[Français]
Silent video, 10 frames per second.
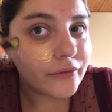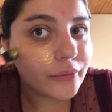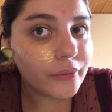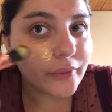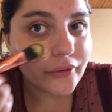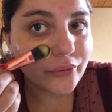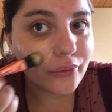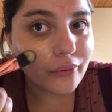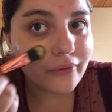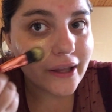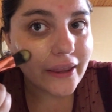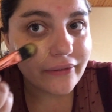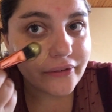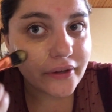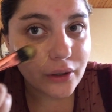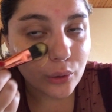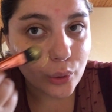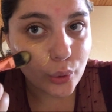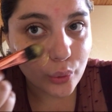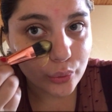Donc bien sûr, on va éviter
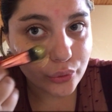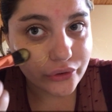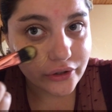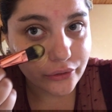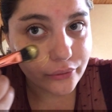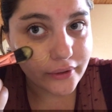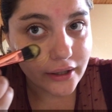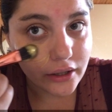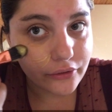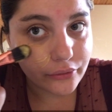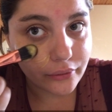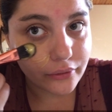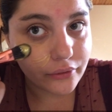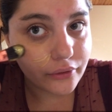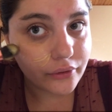le contour des yeux et les yeux.